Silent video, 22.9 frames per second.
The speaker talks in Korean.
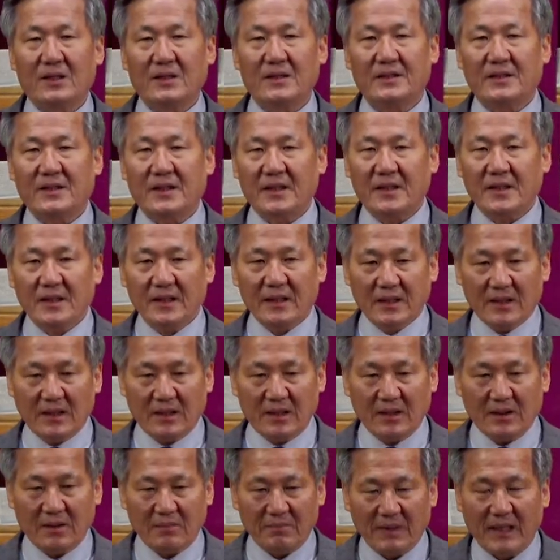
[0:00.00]
이제
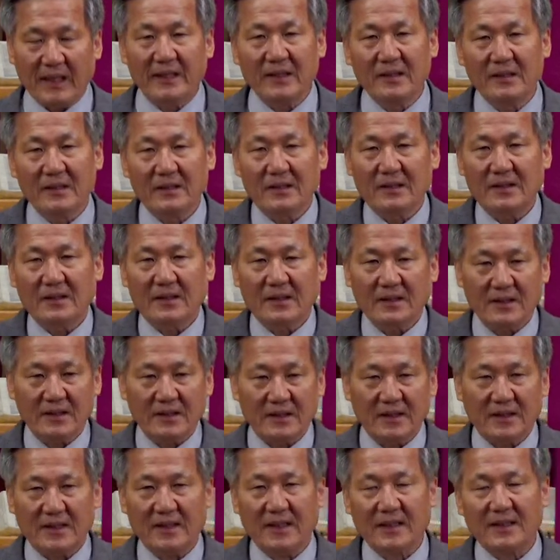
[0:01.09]
예, 말을 어,
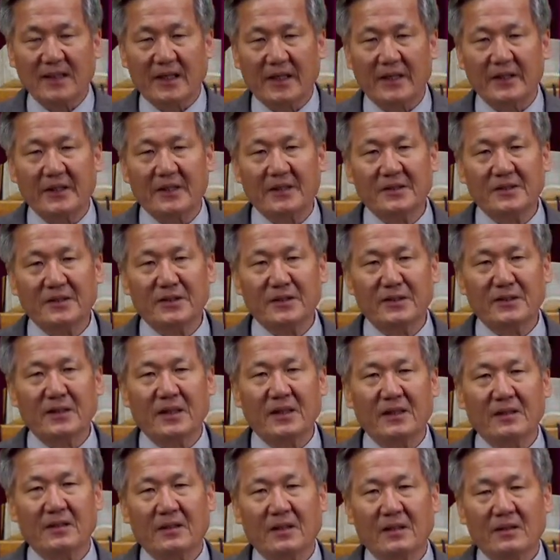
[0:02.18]
시작하게 되는 것인데